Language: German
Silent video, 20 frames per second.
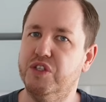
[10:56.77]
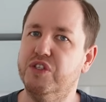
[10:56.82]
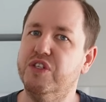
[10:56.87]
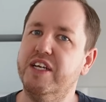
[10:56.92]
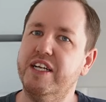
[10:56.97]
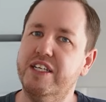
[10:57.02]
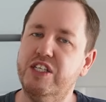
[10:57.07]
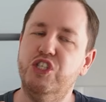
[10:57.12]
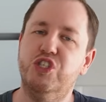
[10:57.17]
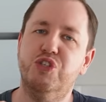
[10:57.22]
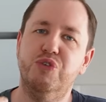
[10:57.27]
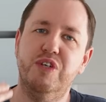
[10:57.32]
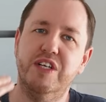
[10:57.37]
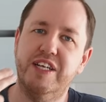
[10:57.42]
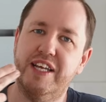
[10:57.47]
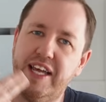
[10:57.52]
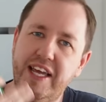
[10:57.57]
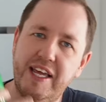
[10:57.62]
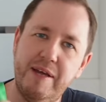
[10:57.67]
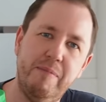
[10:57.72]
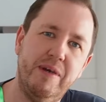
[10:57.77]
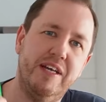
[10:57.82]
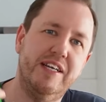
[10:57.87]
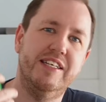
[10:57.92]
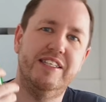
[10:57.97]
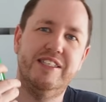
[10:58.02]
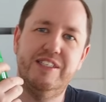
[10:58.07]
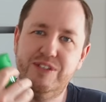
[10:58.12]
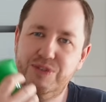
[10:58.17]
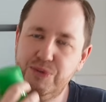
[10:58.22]
So eine richtig schöne
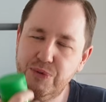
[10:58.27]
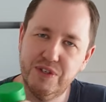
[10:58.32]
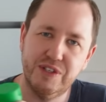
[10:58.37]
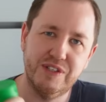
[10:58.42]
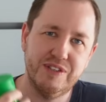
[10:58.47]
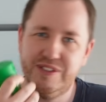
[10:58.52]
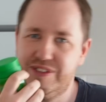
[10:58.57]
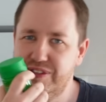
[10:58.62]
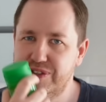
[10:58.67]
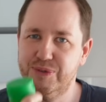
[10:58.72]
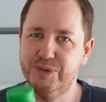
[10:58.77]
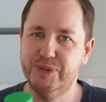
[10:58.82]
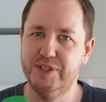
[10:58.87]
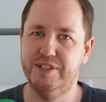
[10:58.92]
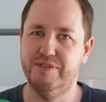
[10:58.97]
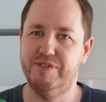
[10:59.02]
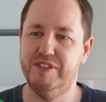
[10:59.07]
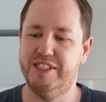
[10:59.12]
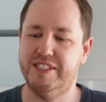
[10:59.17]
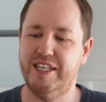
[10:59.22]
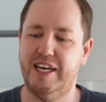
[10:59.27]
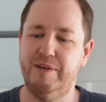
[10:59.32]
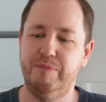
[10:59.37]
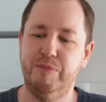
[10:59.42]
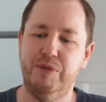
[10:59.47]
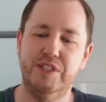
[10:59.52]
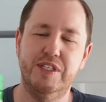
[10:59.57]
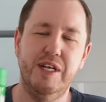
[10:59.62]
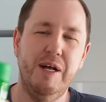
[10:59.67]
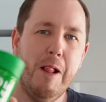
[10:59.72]
cremige so Soße, wie es sein
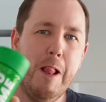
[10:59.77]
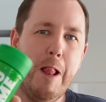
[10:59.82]
muss.